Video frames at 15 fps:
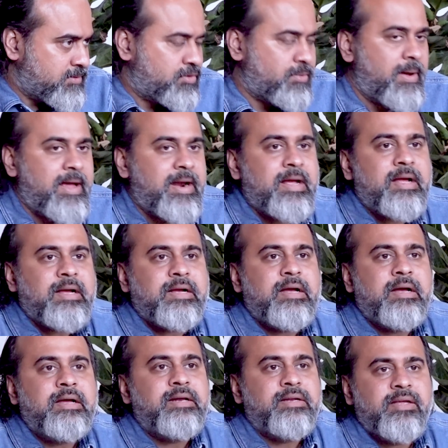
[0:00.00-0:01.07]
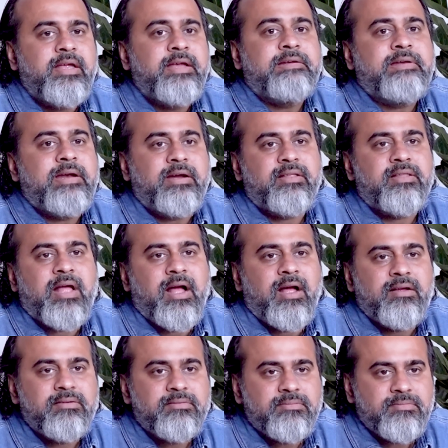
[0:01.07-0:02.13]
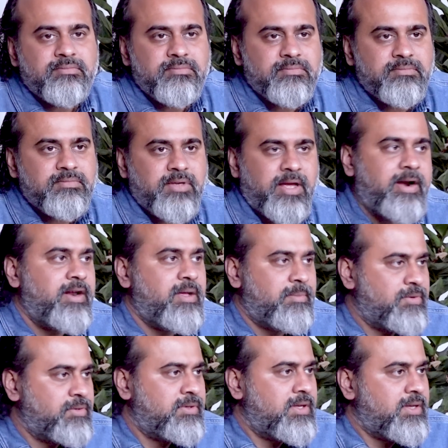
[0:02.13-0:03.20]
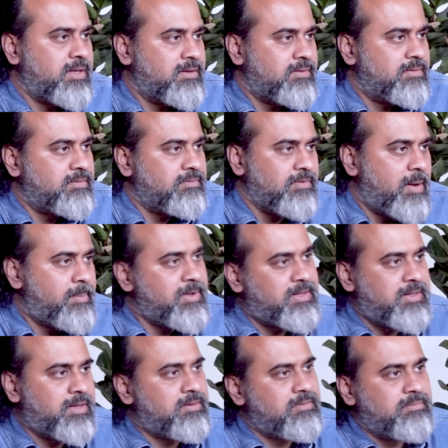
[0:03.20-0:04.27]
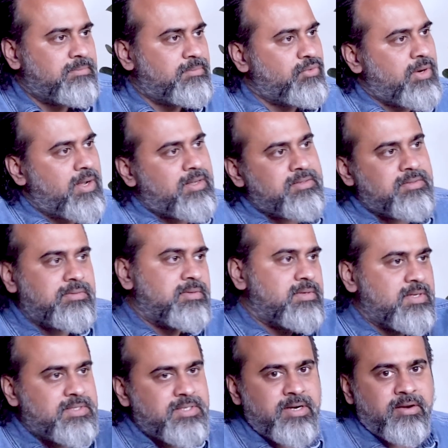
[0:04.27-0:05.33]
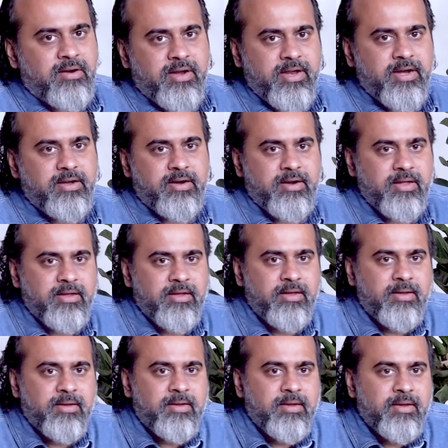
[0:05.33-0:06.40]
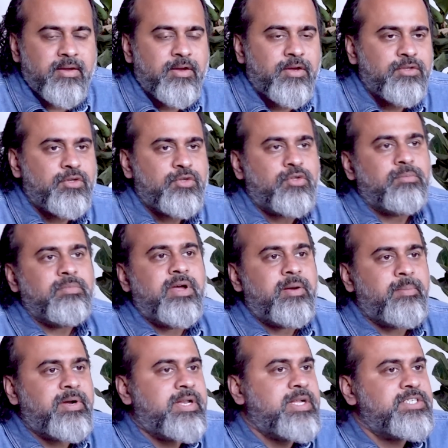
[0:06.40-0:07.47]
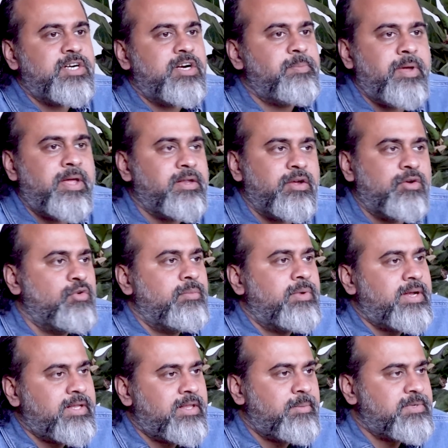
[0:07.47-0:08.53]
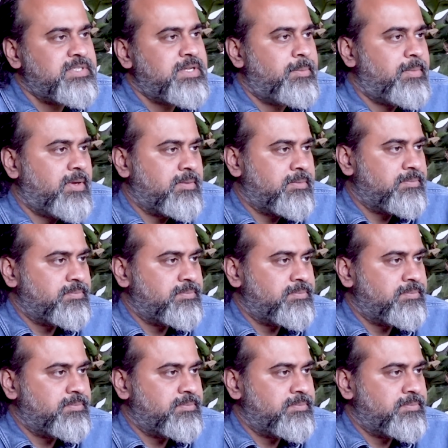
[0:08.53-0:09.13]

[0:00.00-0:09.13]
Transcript: तुम्हारा घर हीटेड था कनाडा में होते हैं वहाँ भीतर पूरा सेंट्रली हीटेड है तो तुम घर में टी शर्ट पहन के घूम रहे थे मज़े में